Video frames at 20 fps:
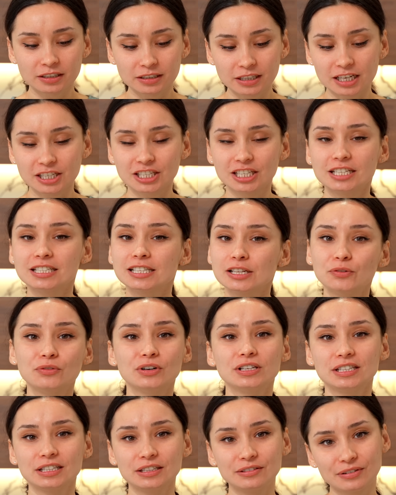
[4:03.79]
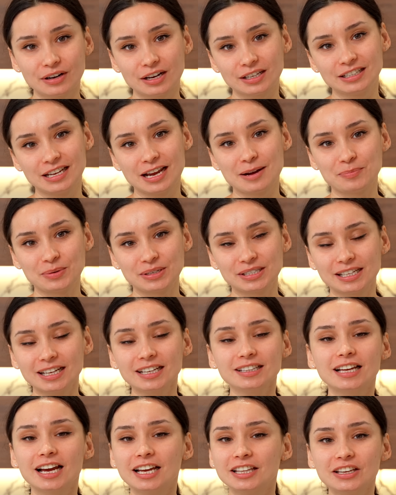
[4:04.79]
даже если у вас и два дня постоят,